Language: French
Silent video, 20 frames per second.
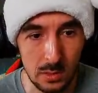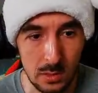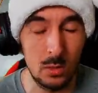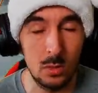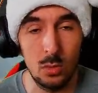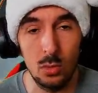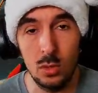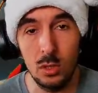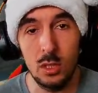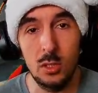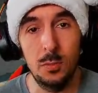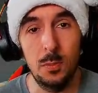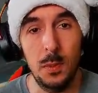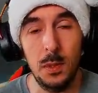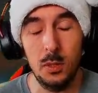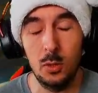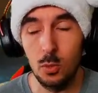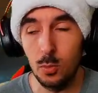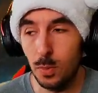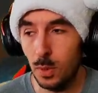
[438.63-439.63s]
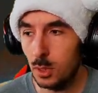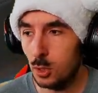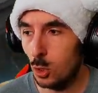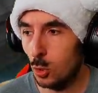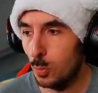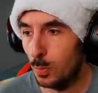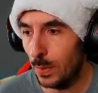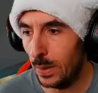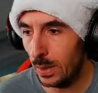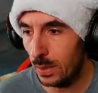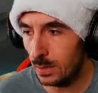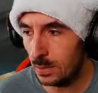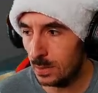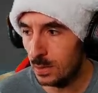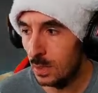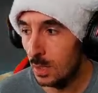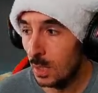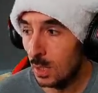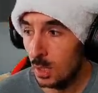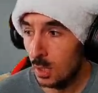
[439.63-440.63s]
de l'XP de Battle
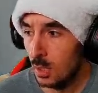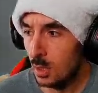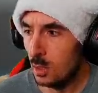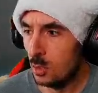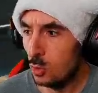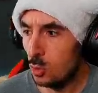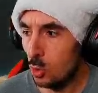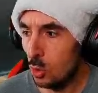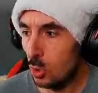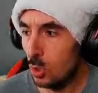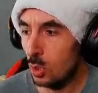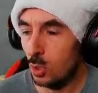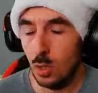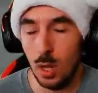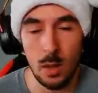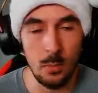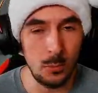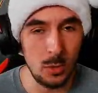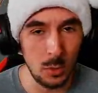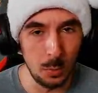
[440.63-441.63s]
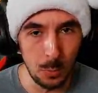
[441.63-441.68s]
Pass. Genre, un petit